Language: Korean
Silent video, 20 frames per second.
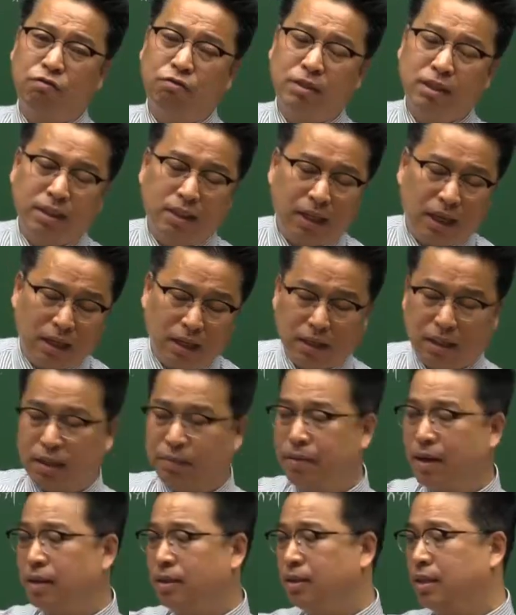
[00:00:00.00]
국세니
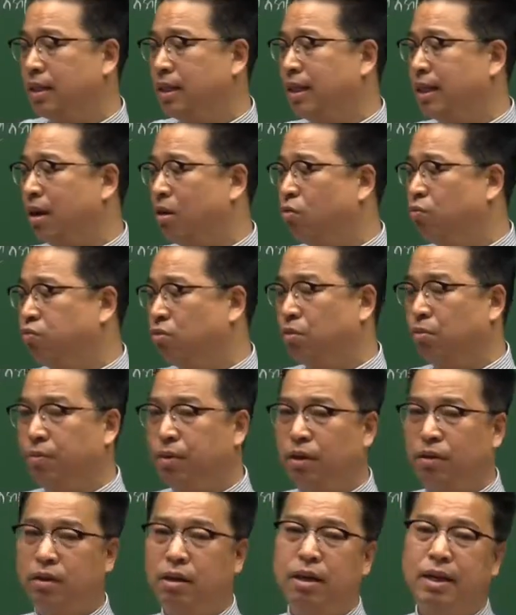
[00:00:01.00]
지방세니라고
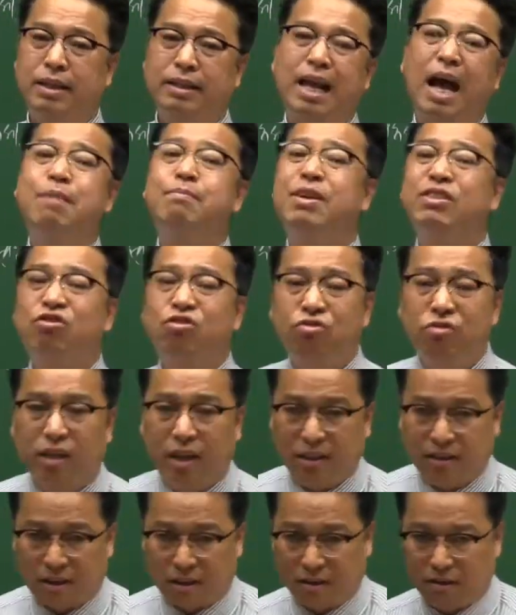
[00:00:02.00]
물어보면 다 맞추는
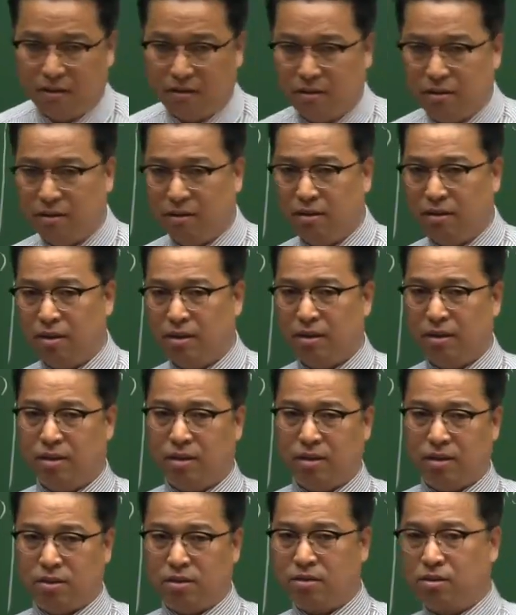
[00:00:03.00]
게 있어요.
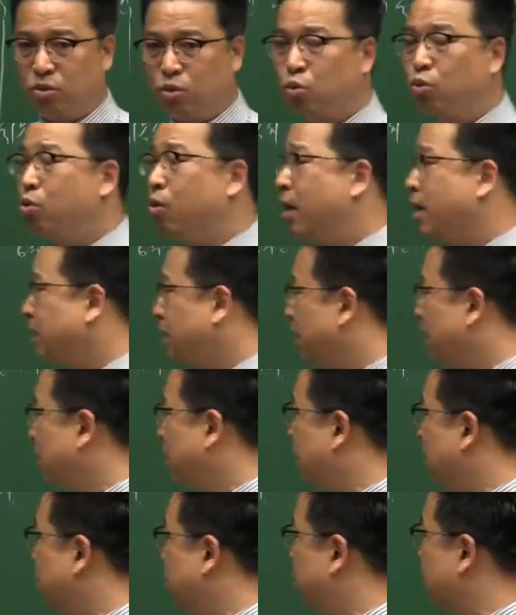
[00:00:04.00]
그죠?
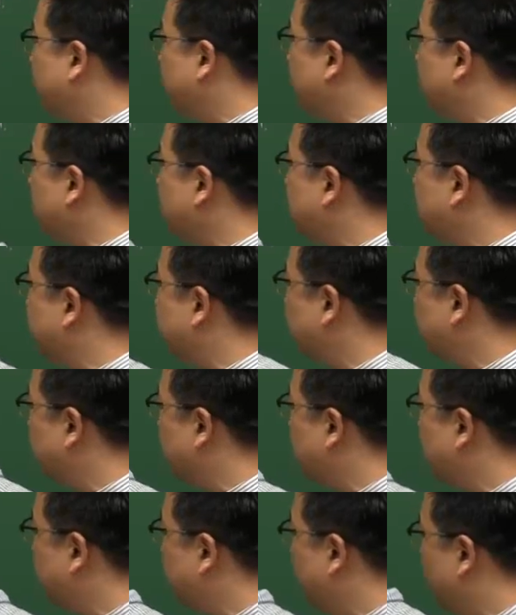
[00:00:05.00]
초등학생한테 물어봐도 얘는
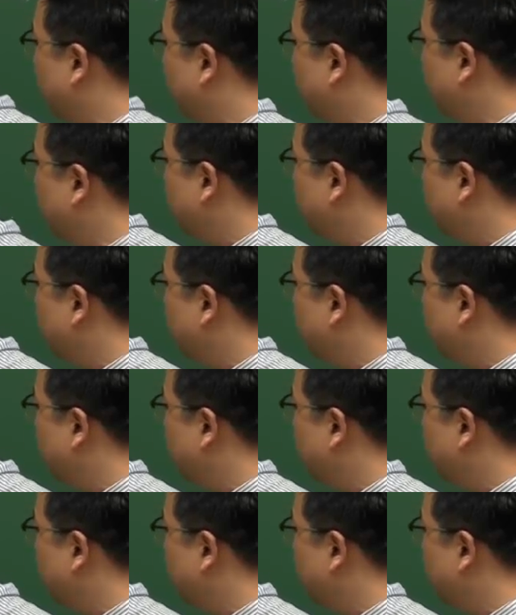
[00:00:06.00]
지방세래. 뭐